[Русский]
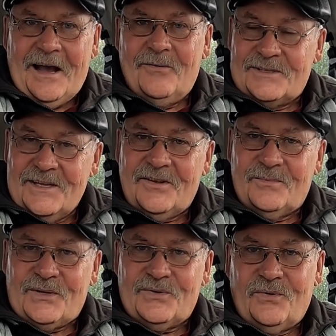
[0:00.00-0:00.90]
А вот с
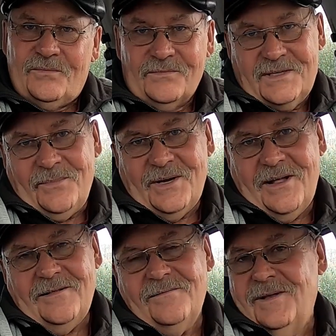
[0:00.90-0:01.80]
этим ножом
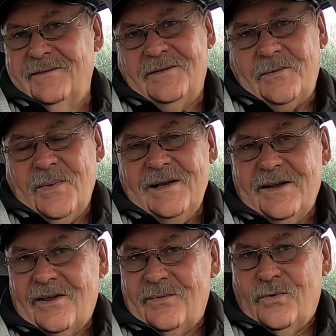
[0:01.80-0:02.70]
собирал
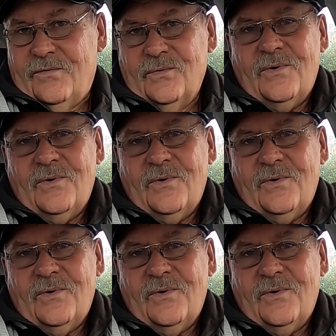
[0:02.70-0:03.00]
нормально грибов.